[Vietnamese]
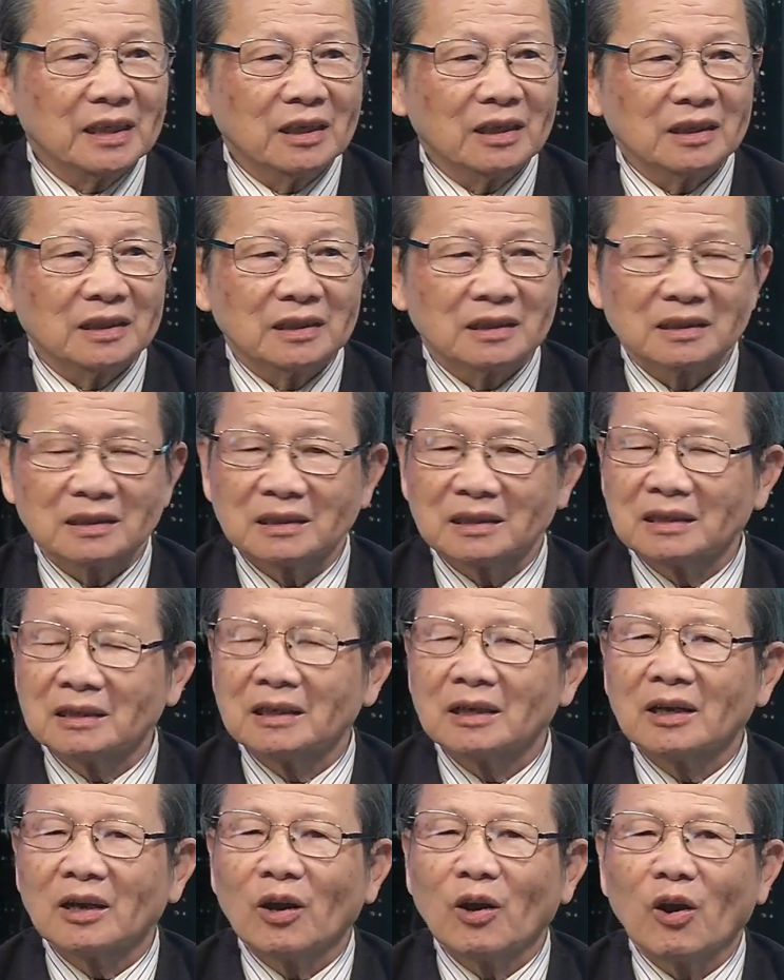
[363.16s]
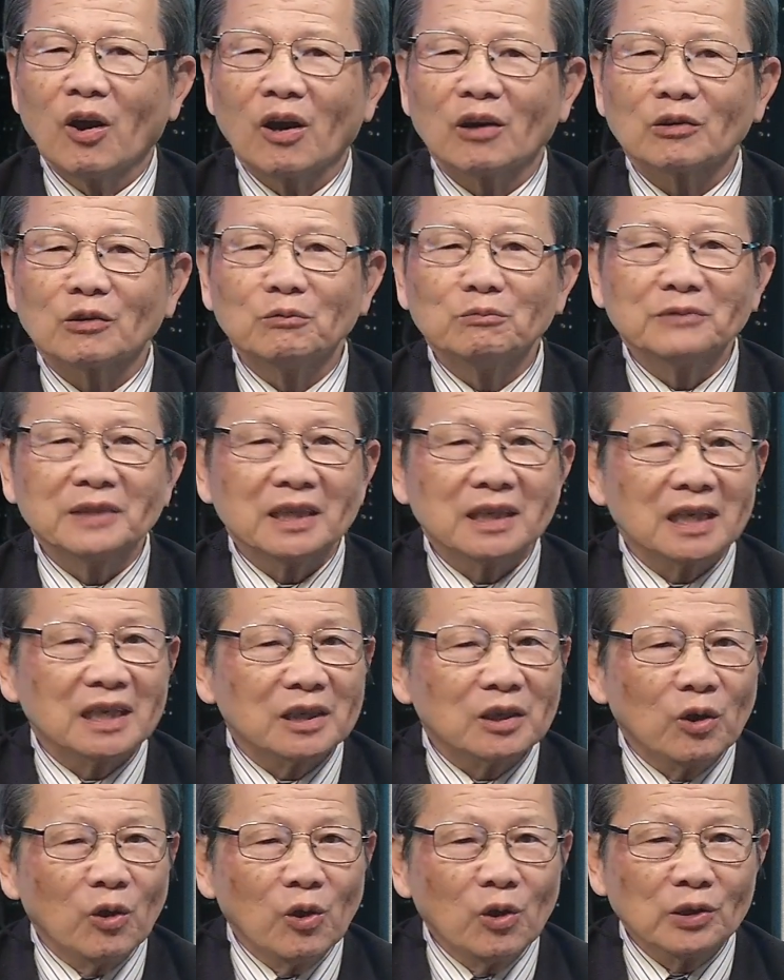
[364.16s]
đó họ cũng rất
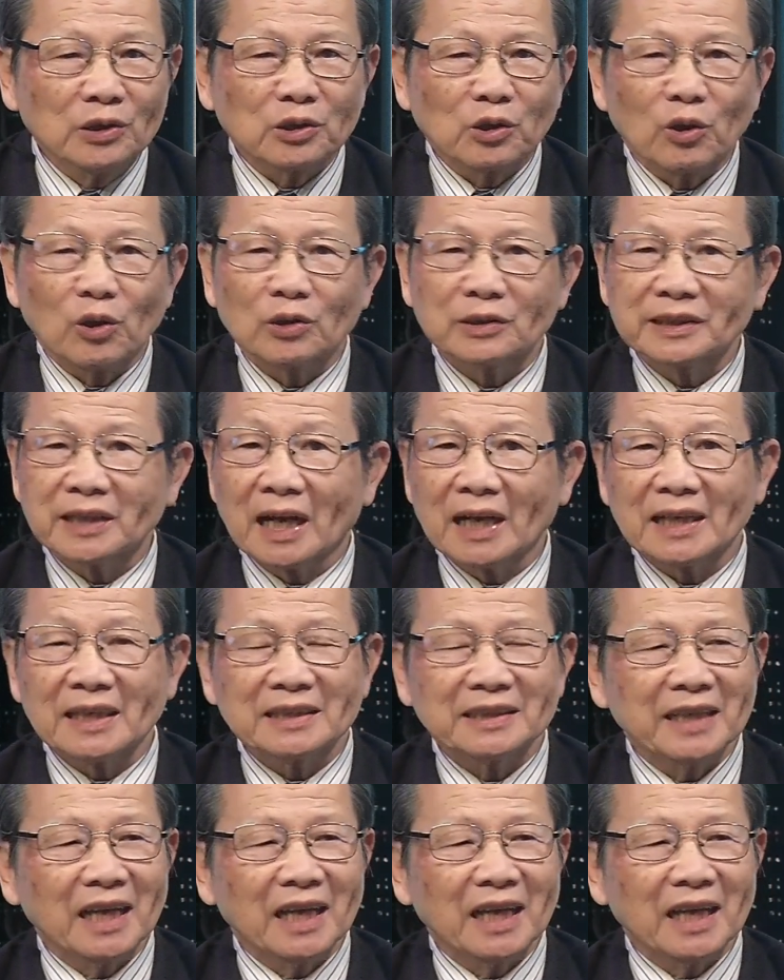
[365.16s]
là khôn họ nhắc